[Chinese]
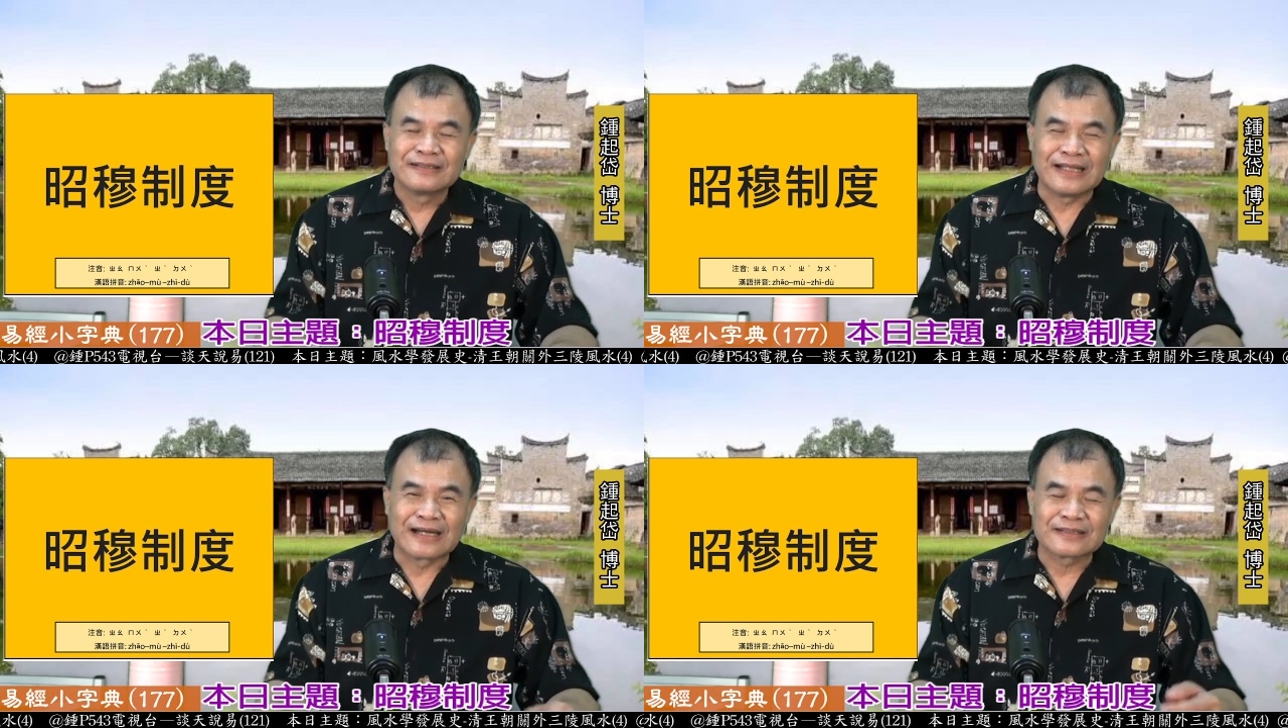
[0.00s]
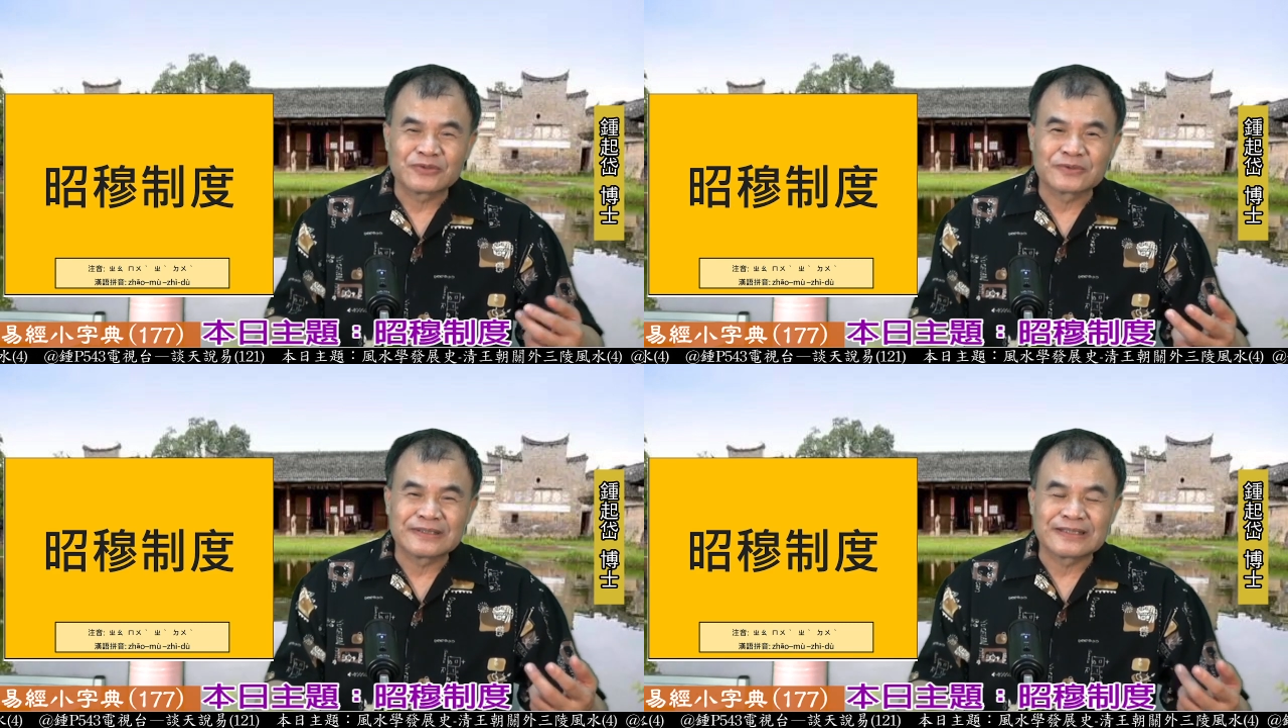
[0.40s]
两个
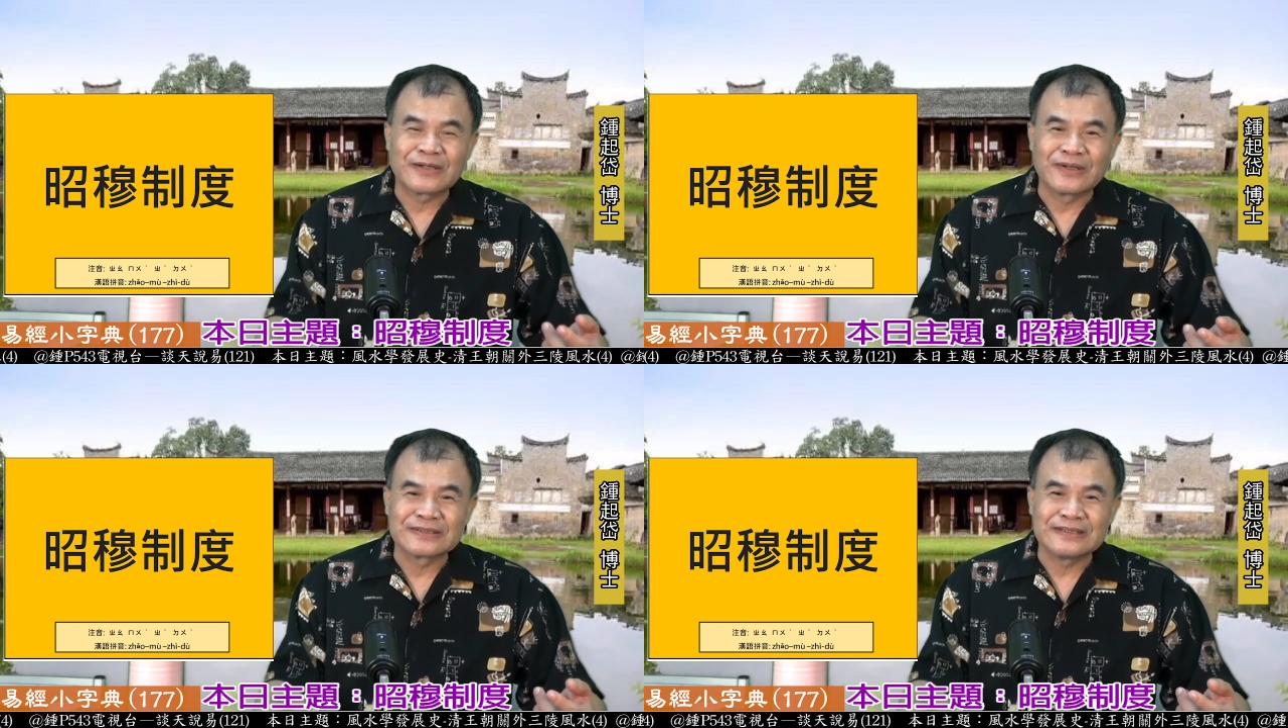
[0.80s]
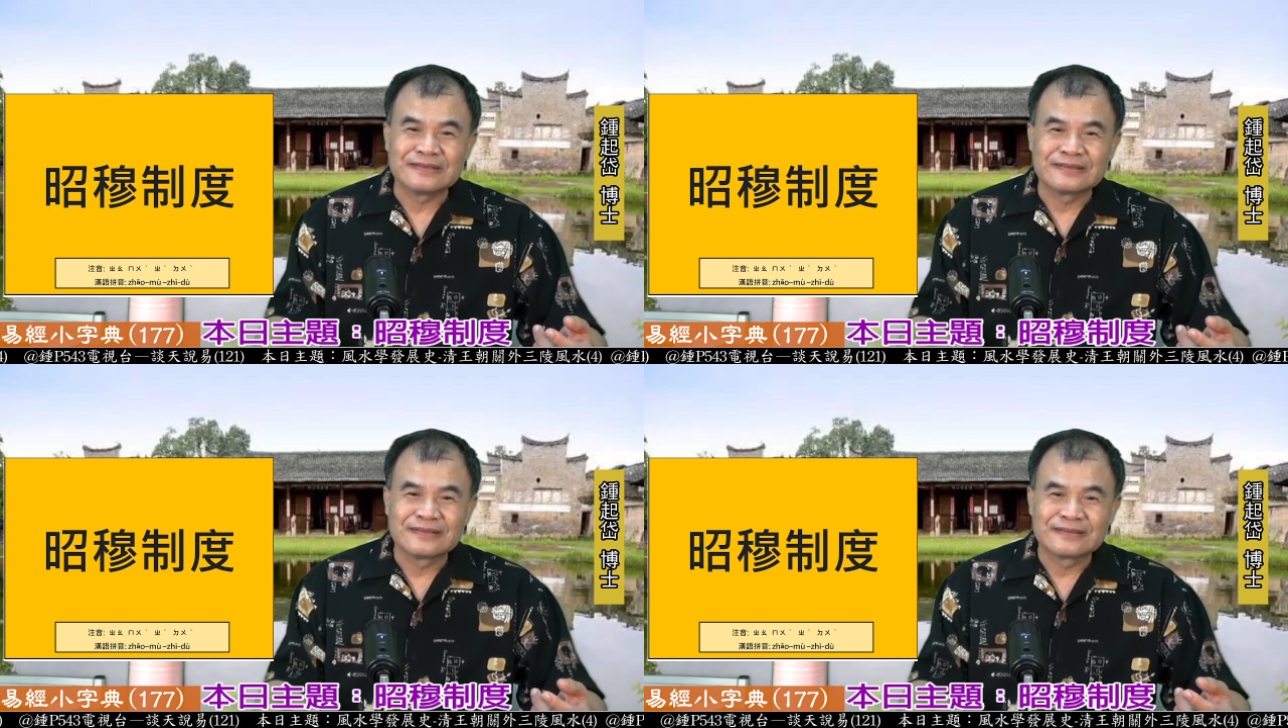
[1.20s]
兄弟当皇帝，
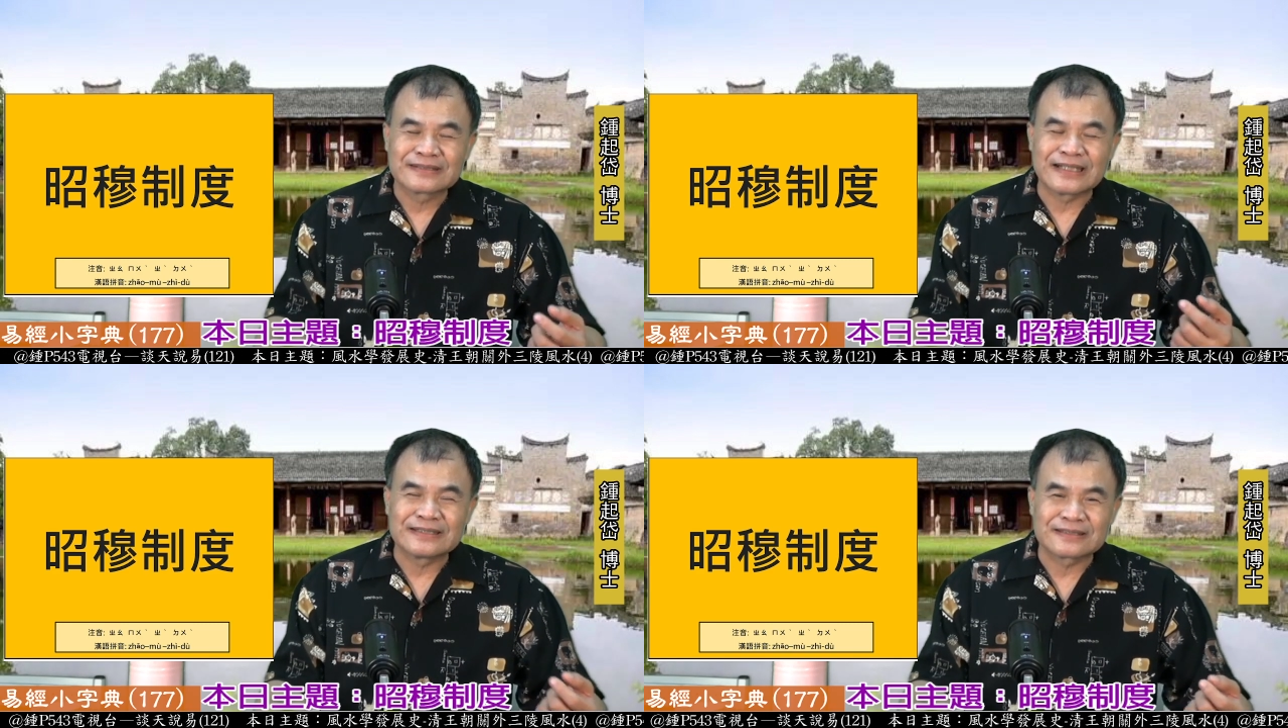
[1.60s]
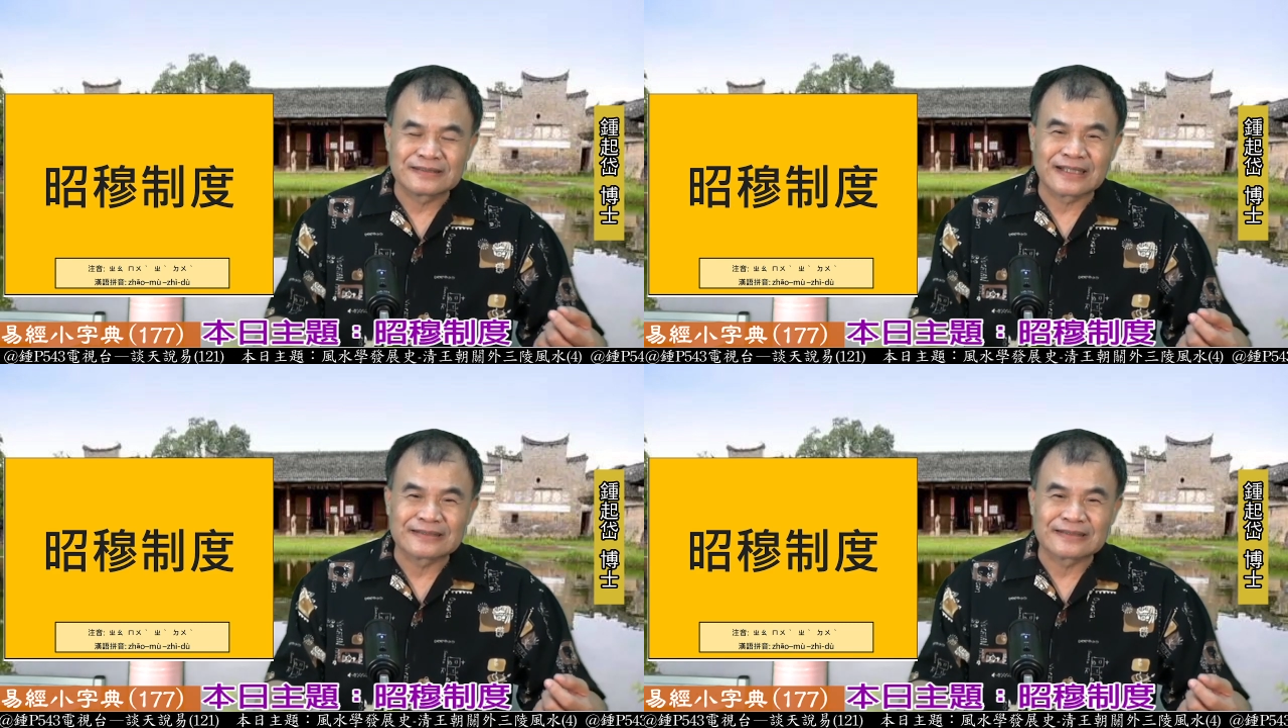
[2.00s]
在祠